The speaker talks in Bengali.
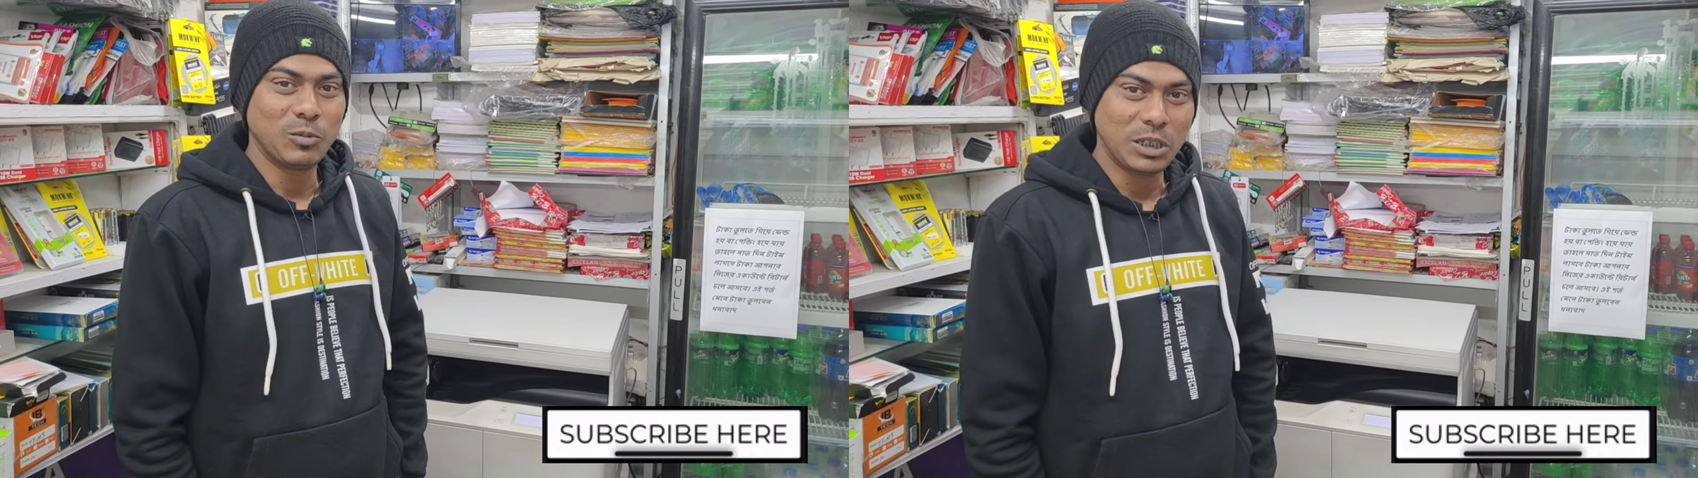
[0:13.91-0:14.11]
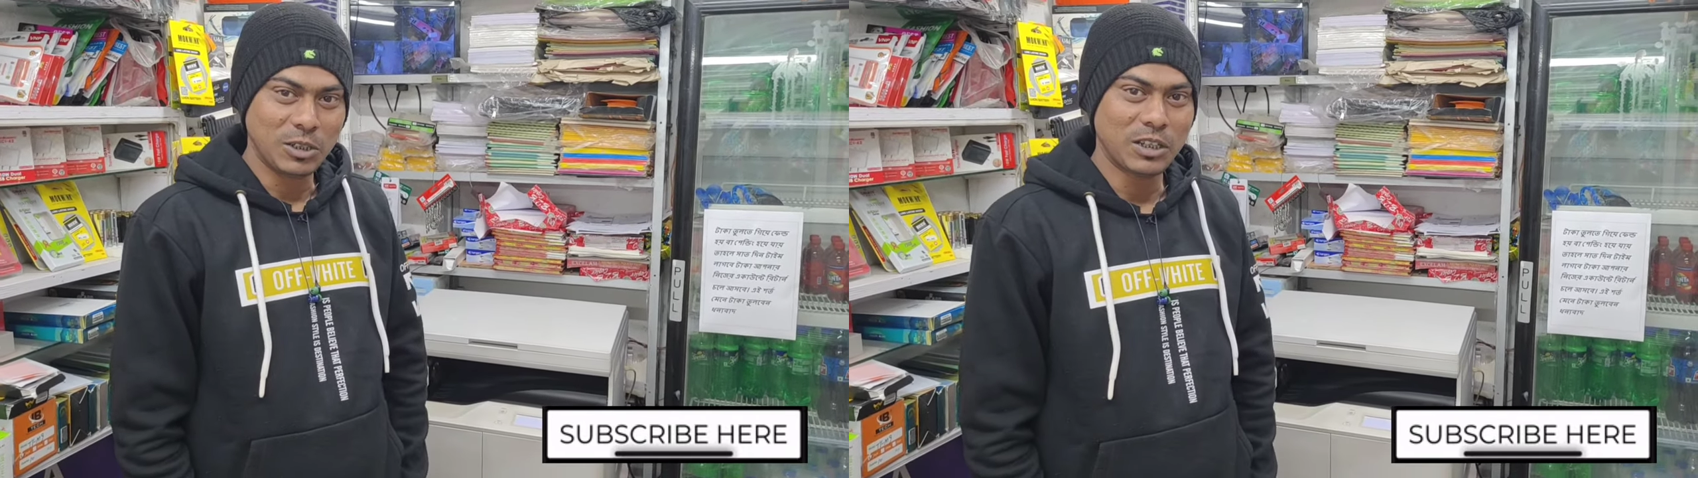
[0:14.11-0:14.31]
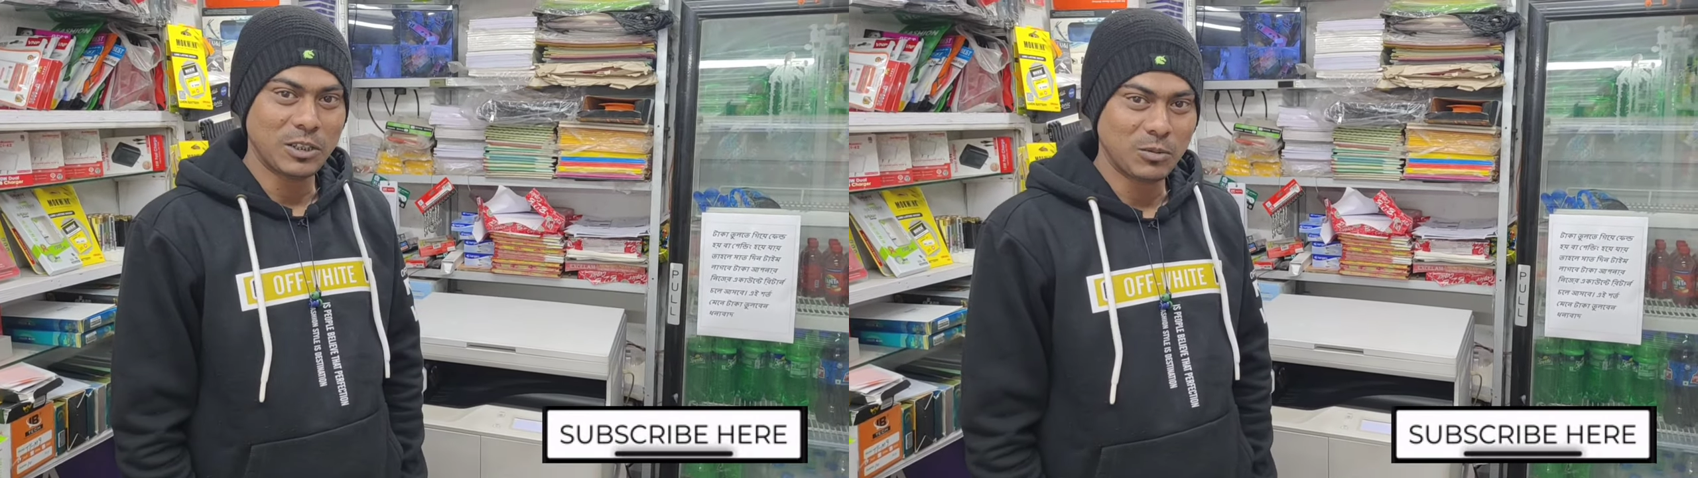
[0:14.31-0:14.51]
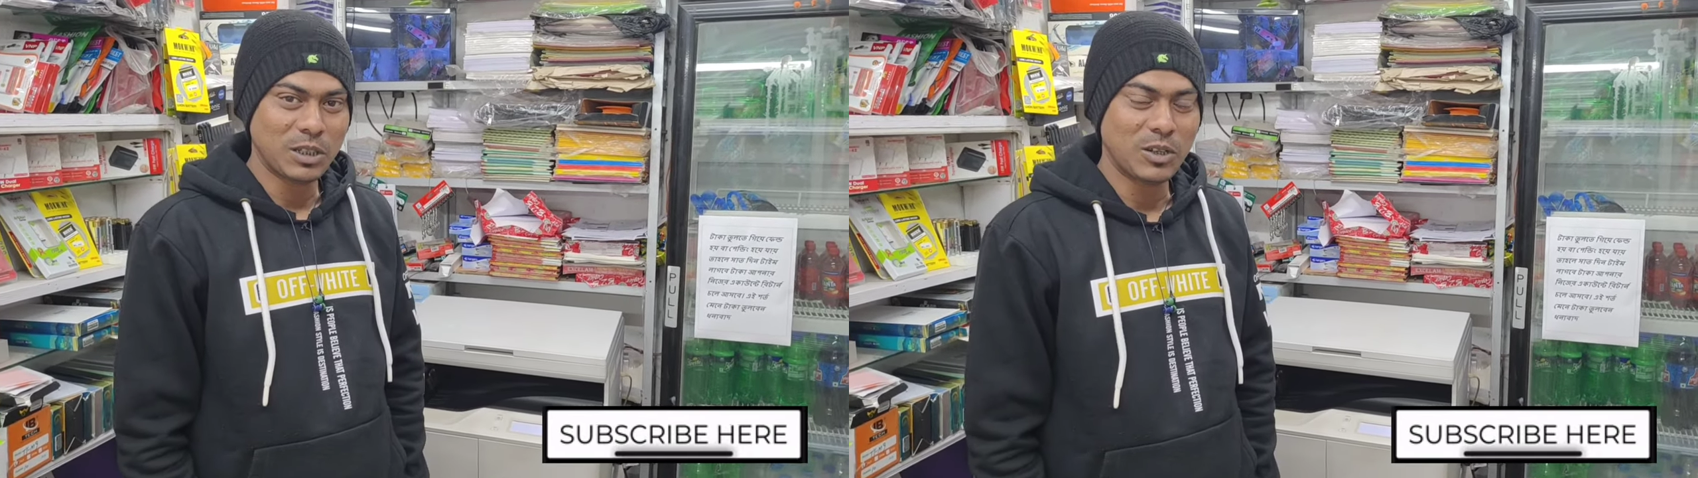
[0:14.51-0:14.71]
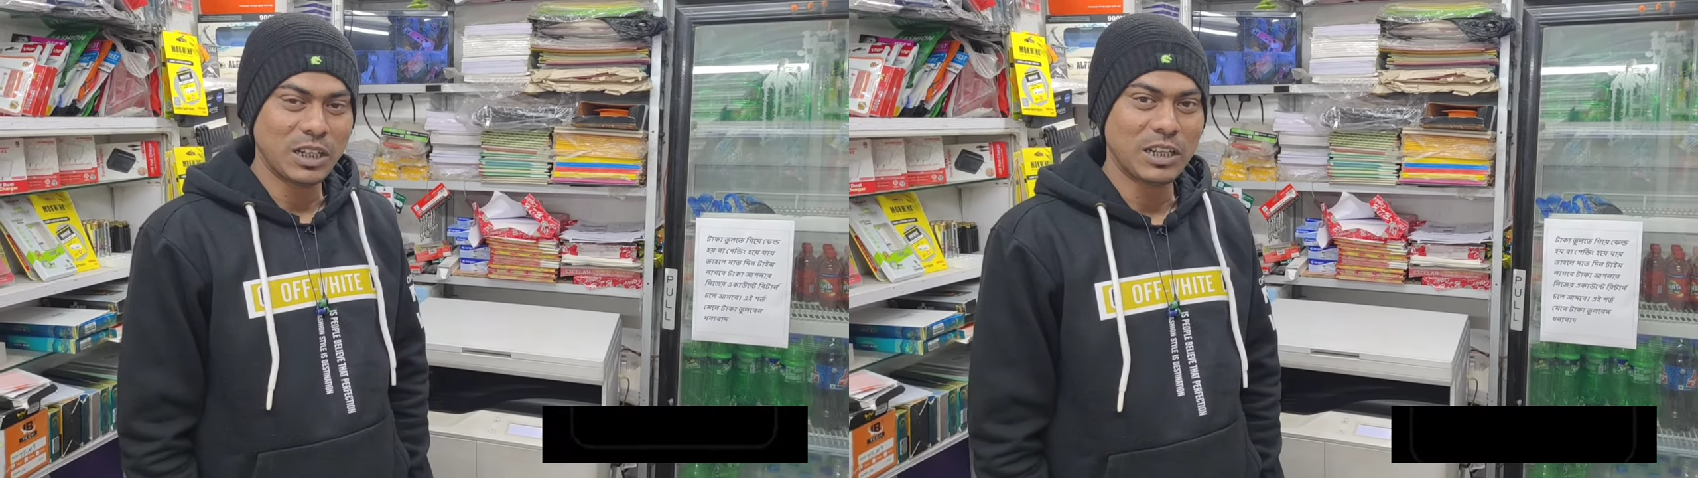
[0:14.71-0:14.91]
ওই ভিডিওটায়
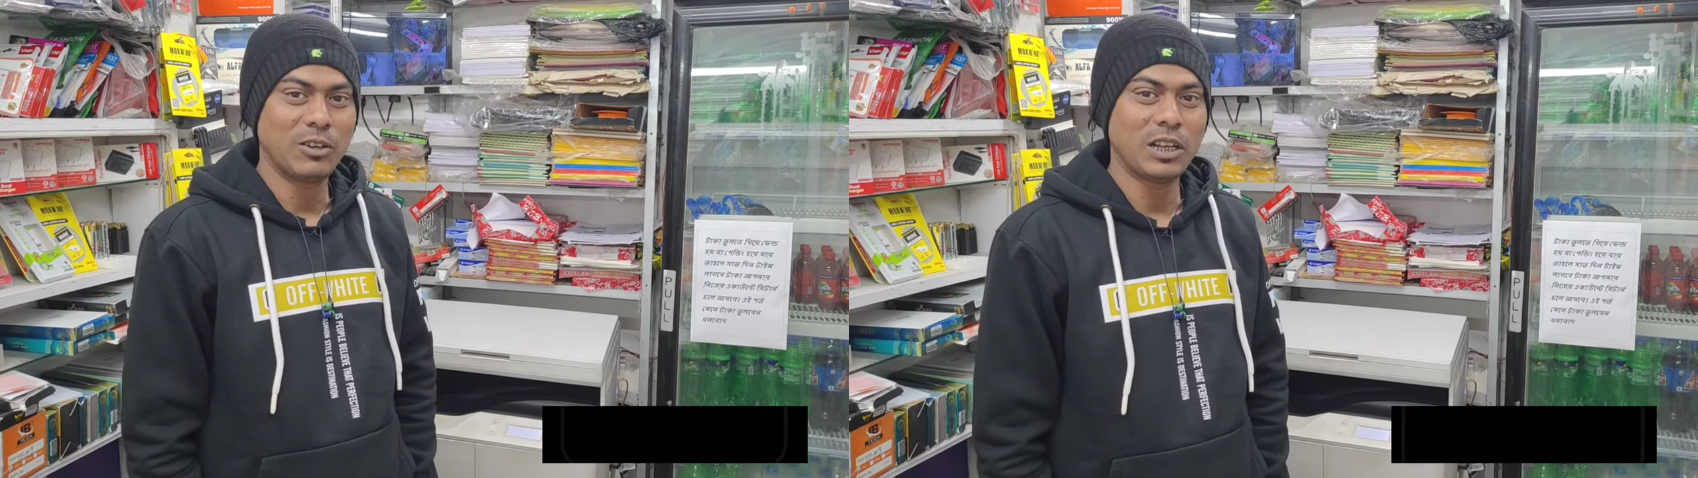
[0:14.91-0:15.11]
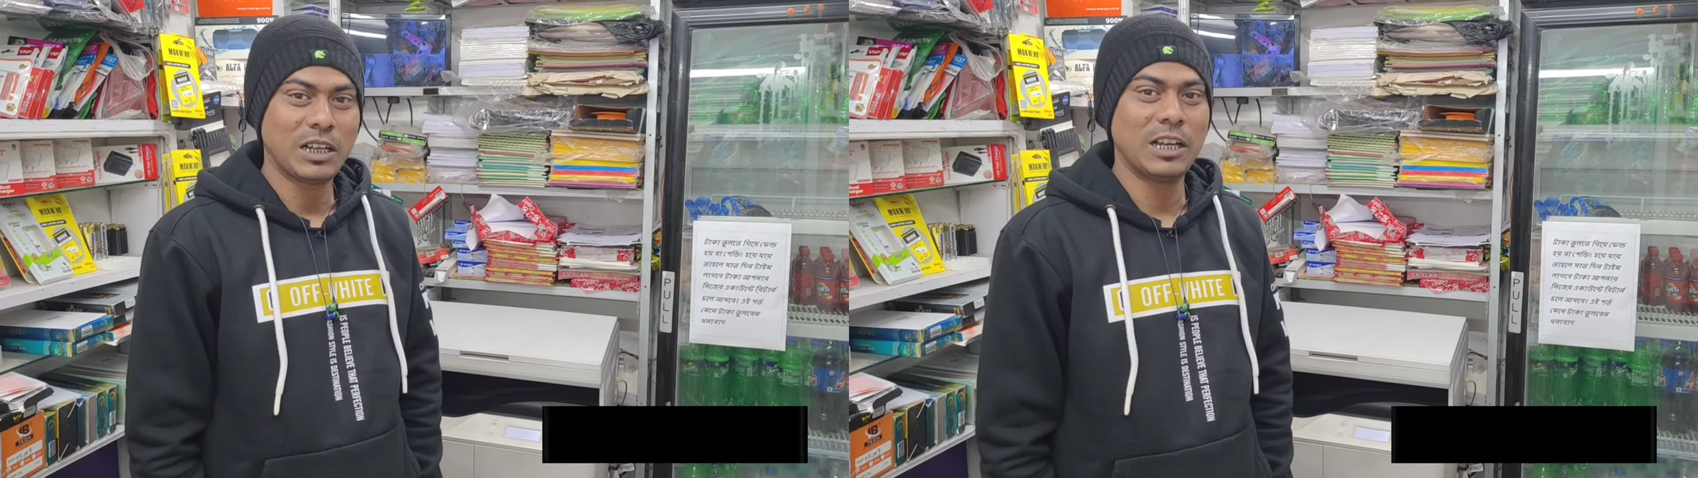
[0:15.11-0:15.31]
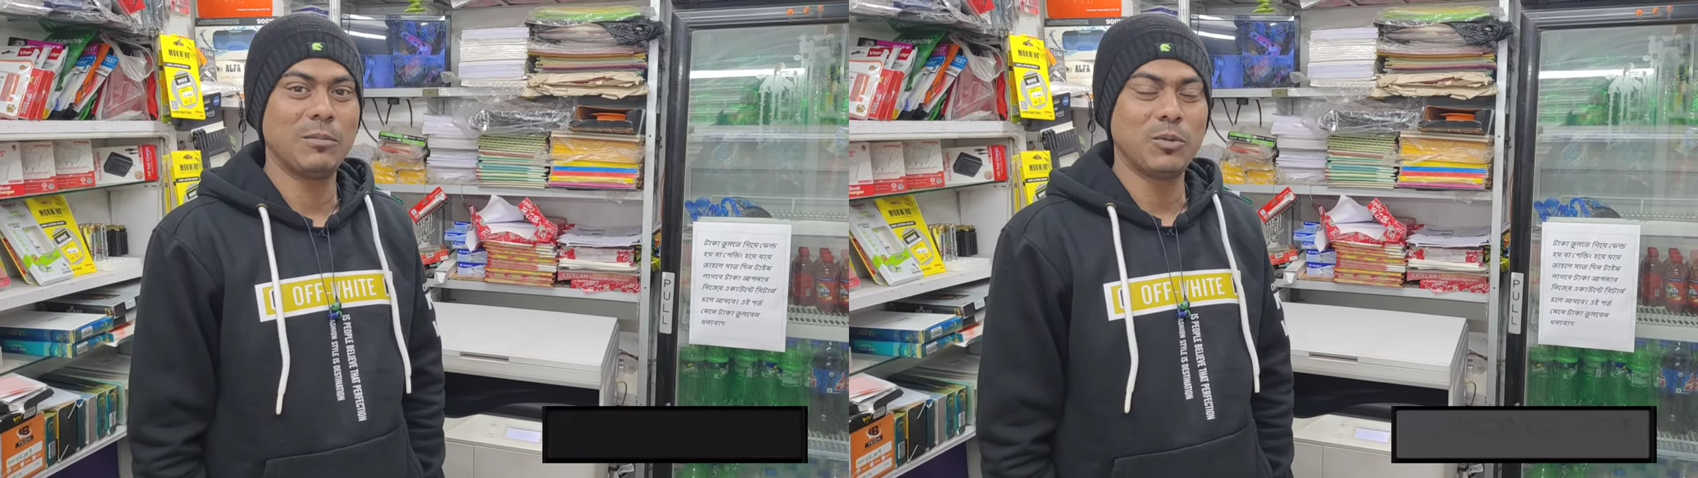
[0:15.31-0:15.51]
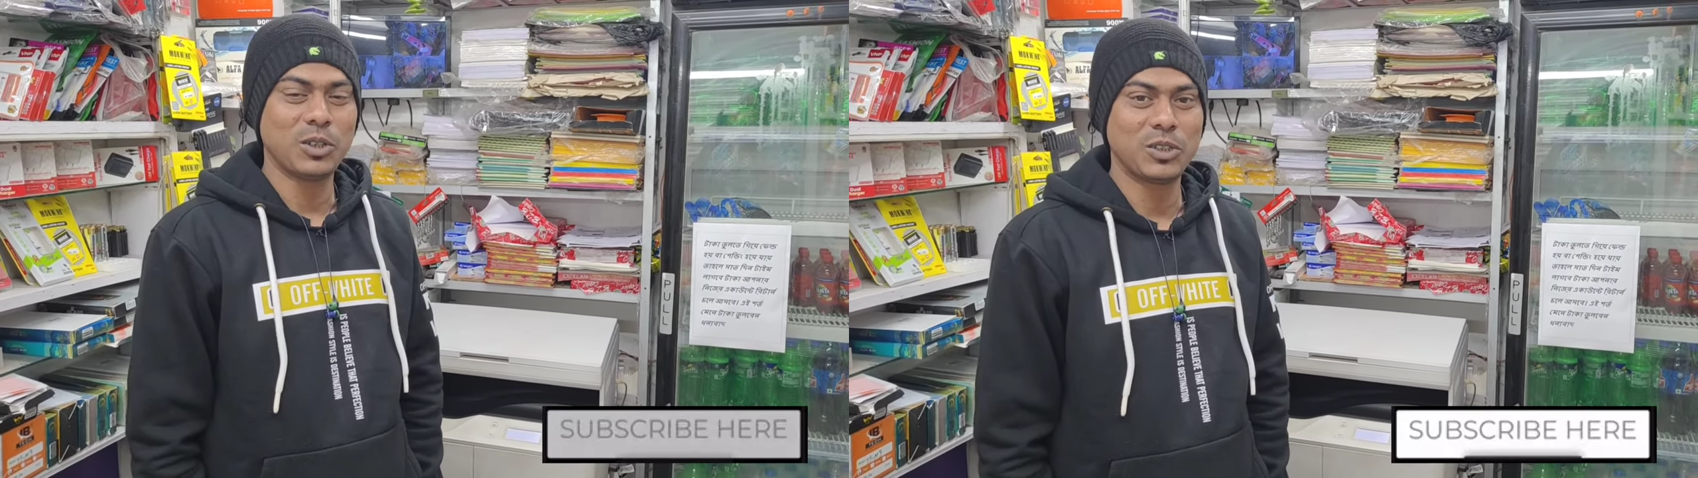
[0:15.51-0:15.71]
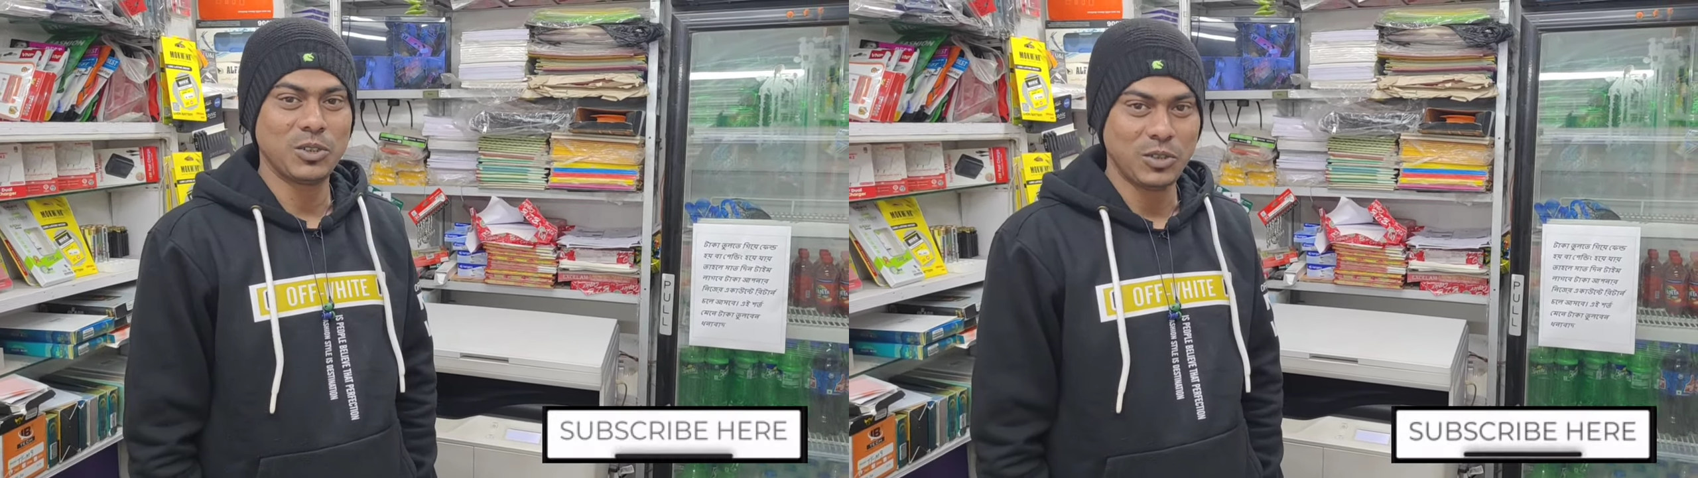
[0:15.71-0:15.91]
তোমরা অনেক অনেক হেল্প
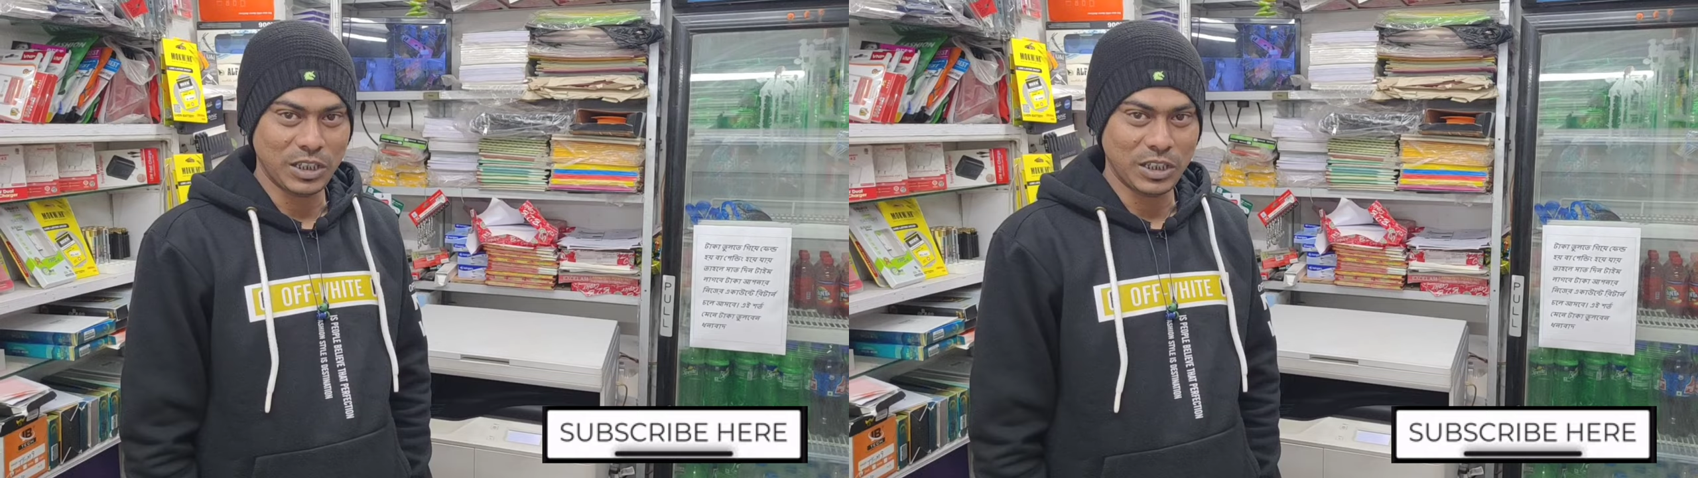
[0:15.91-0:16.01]
করেছো